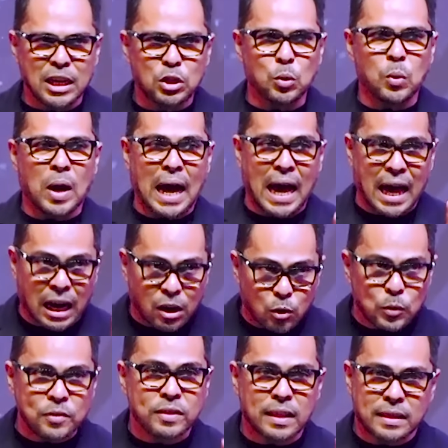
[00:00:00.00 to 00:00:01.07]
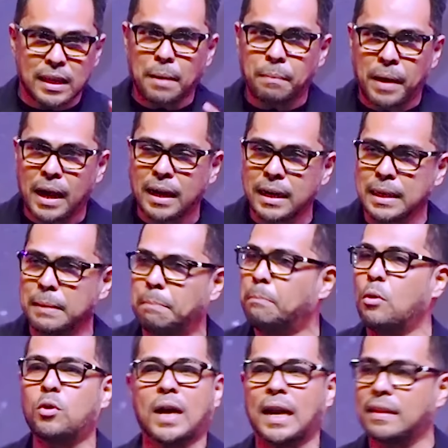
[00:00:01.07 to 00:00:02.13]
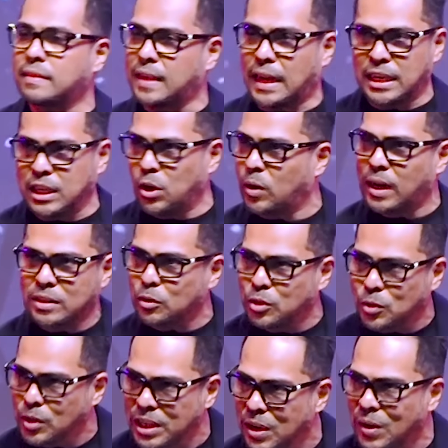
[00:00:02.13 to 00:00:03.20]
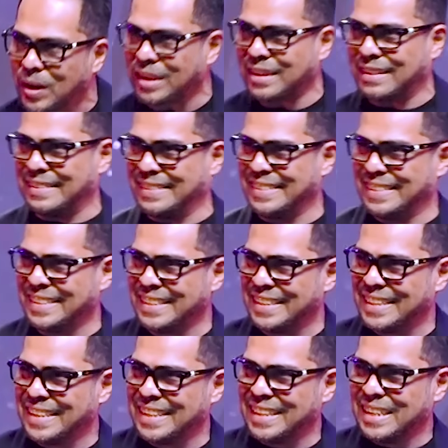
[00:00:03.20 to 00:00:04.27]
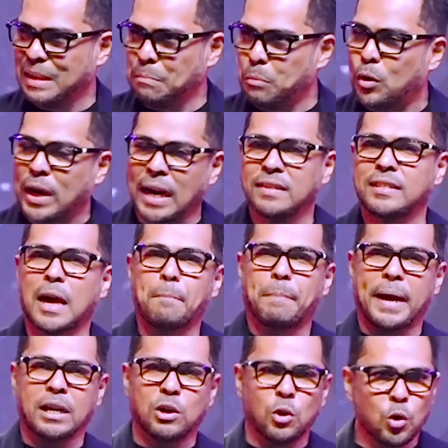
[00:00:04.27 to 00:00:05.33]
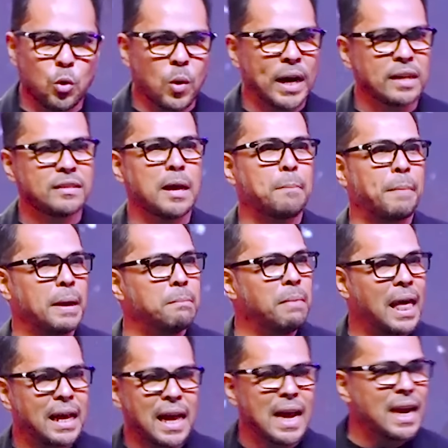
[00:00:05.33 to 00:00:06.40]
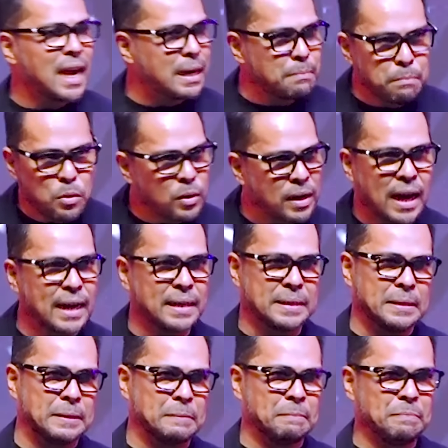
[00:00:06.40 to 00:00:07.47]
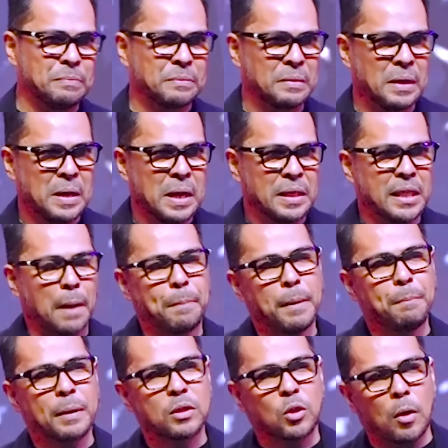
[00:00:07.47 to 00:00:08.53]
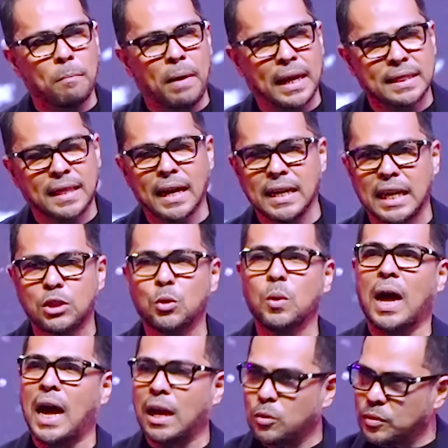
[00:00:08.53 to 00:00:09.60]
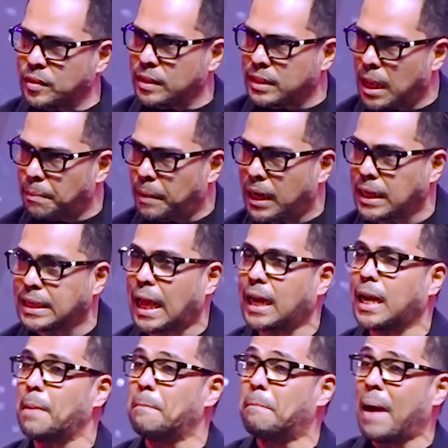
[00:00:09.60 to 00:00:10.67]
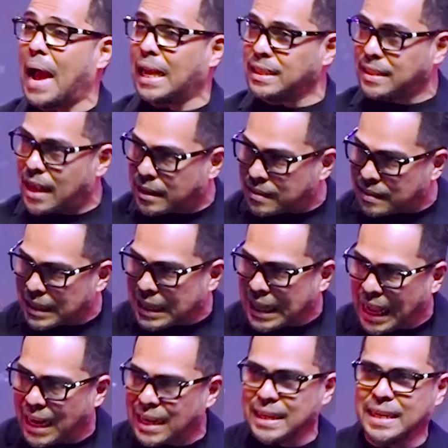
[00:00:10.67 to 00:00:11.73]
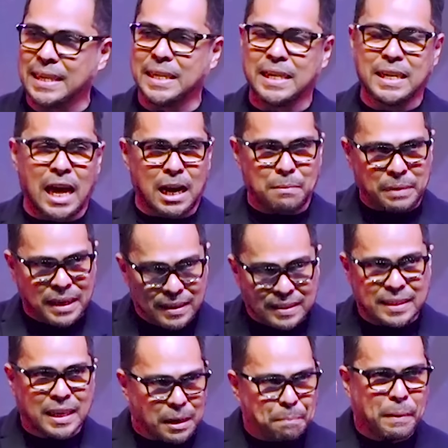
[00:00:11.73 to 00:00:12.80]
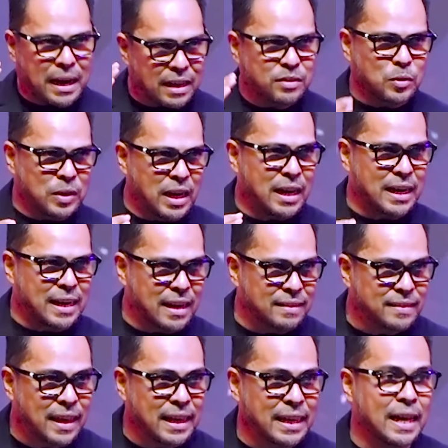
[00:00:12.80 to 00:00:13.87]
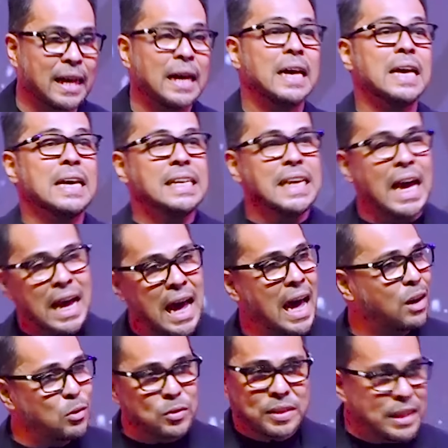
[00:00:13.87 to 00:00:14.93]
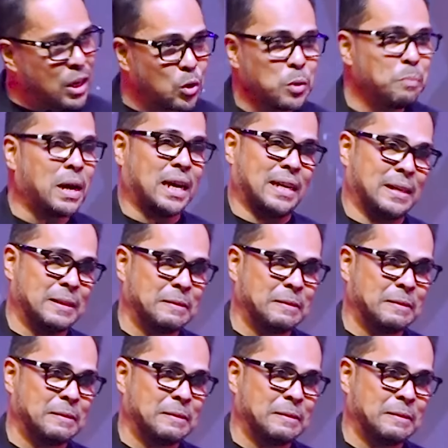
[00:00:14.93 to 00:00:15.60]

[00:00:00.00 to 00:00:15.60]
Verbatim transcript: itu harus setiap hari, bukan senior atau junior. Bukan siapa yang duluan, siapa yang belakangan, bukan. Tapi pertobatan itu harus setiap hari karena banyak sekali di dalam isi kepala saudara dan saya yang harus dirubah